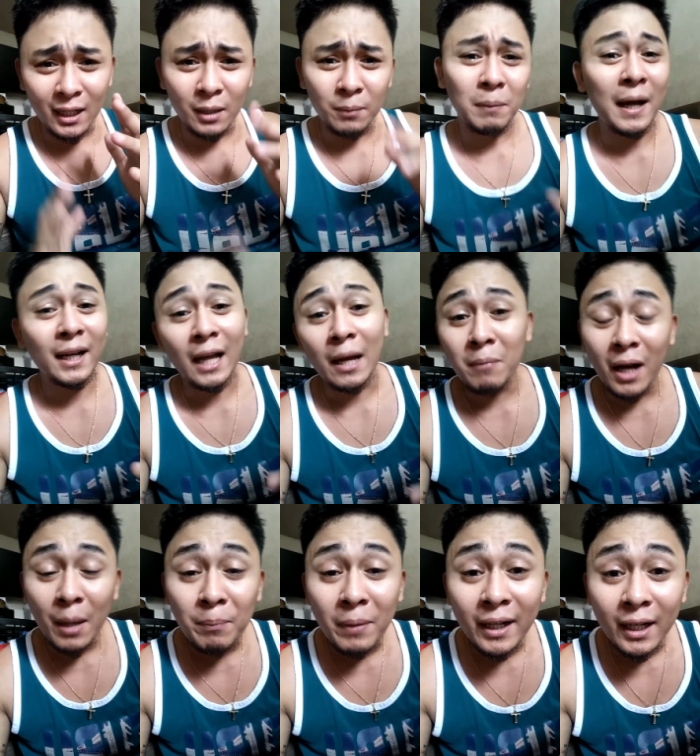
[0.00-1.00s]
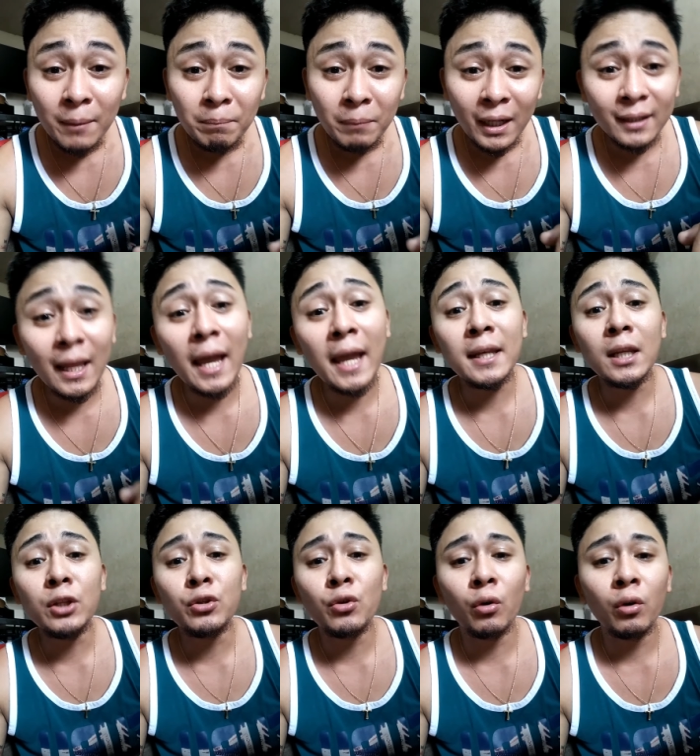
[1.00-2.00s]
para ang mga pananampalataya
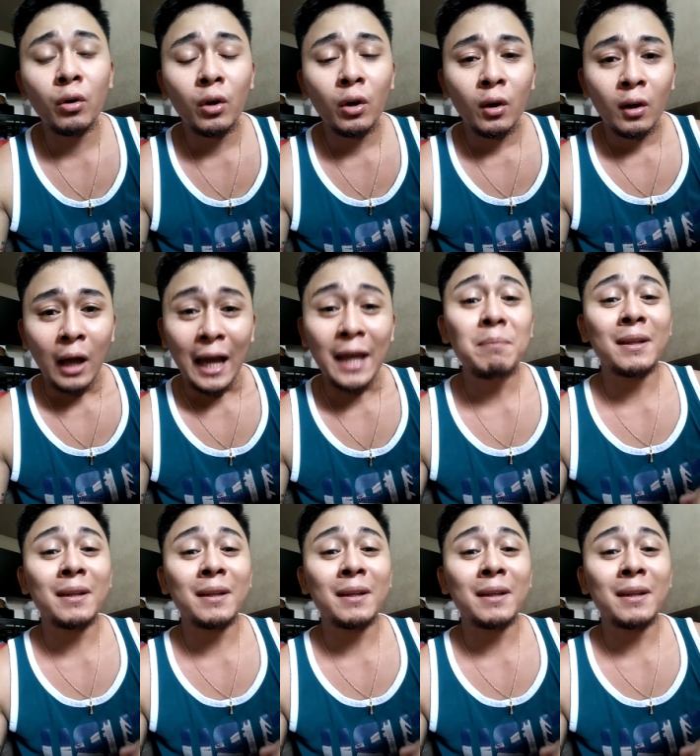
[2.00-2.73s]
ninyo ay mas